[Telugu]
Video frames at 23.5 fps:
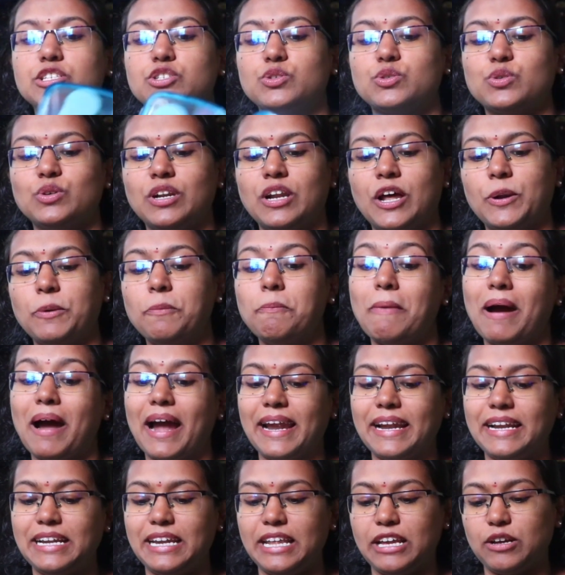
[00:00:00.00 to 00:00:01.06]
తీసుకున్నాను మా
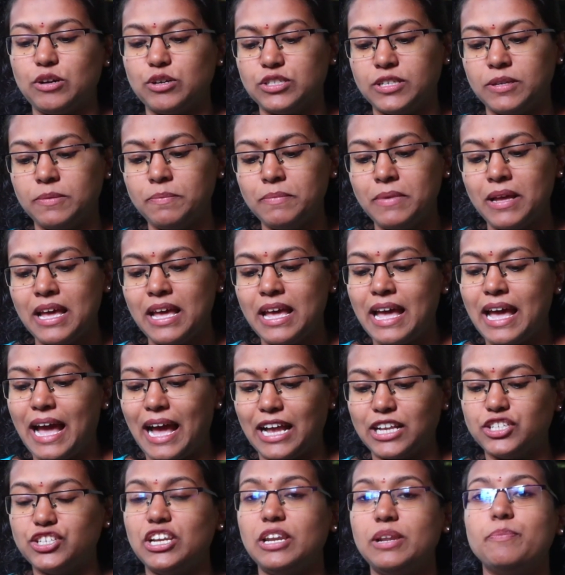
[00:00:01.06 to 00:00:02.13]
ఇంటి కోసం
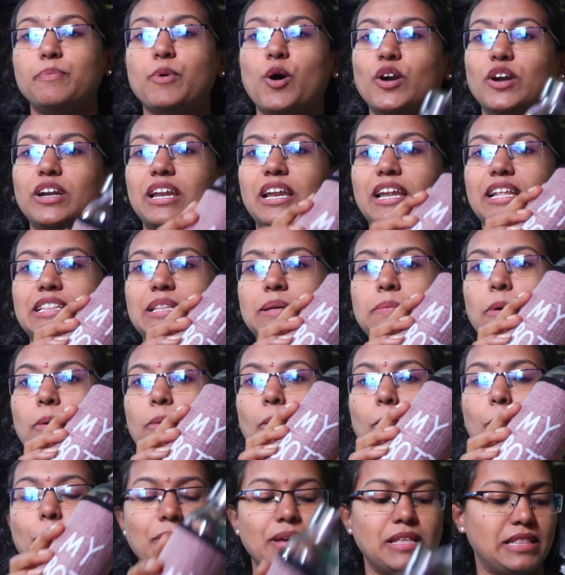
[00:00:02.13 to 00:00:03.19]
యాక్చువల్లీ బాటిల్ అయితే మా
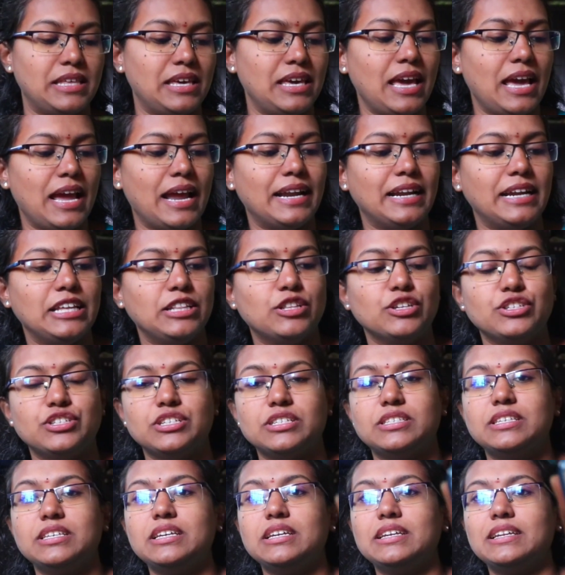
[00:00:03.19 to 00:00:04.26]
మమ్మీది అండ్ ఇది
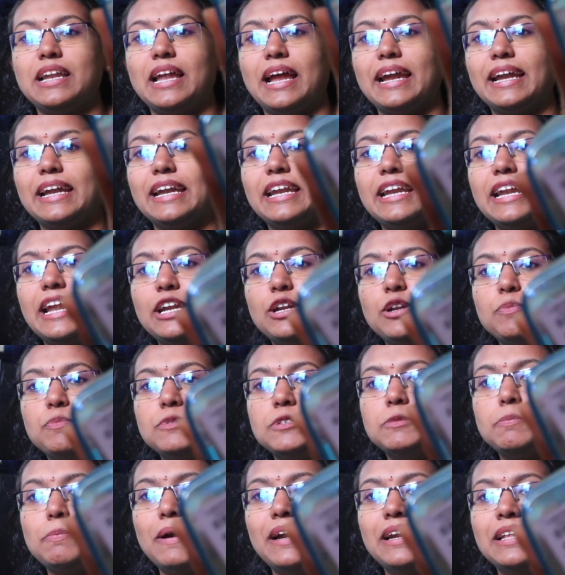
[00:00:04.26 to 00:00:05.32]
వచ్చేసి నైంటీ నైన్
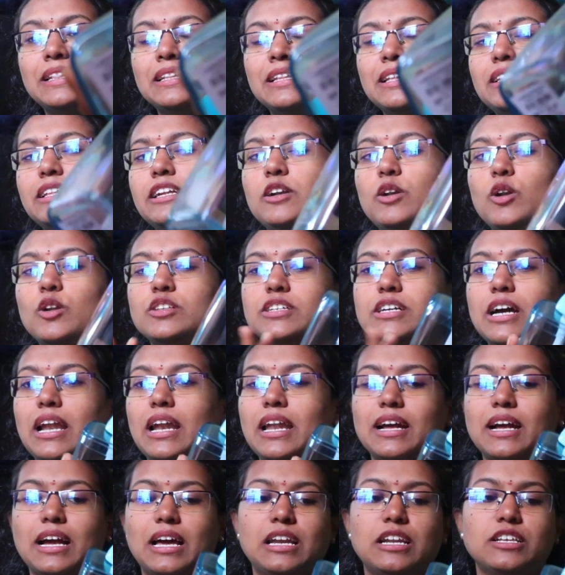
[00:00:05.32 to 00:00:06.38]
రూపీస్ పడింది దీంట్లో
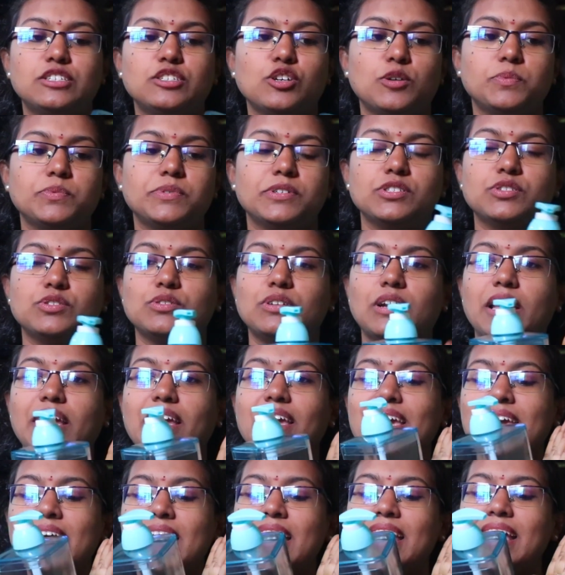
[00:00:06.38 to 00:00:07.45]
చాలా కలర్స్ ఆప్షన్స్
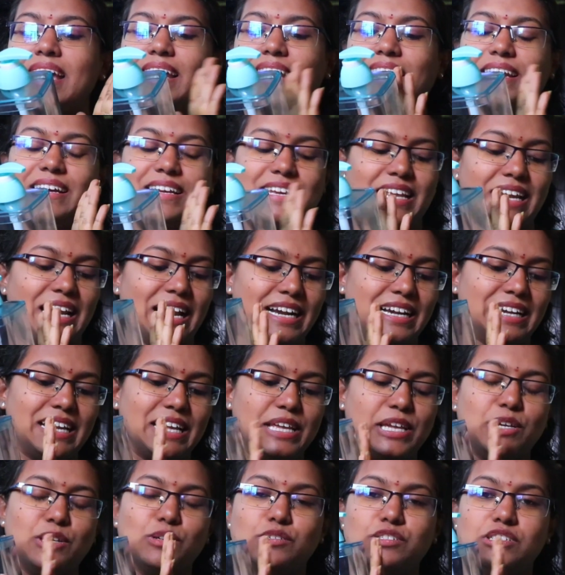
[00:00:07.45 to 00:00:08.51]
ఉన్నాయి నాకు
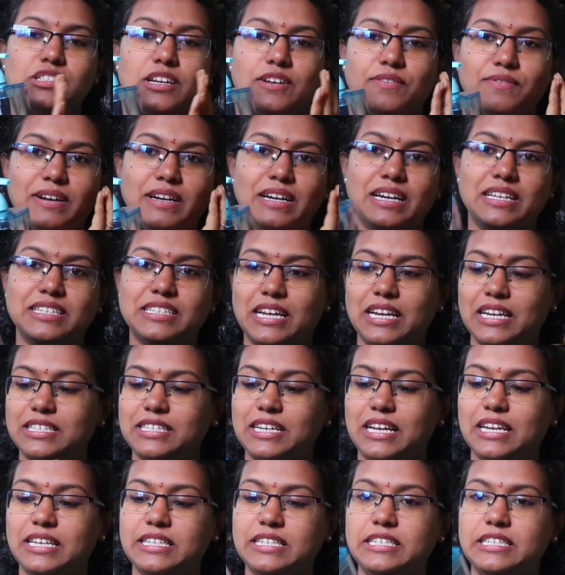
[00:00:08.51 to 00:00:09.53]
ఇలాంటి క్యూట్ స్టఫ్ అంటే చాలా చాలా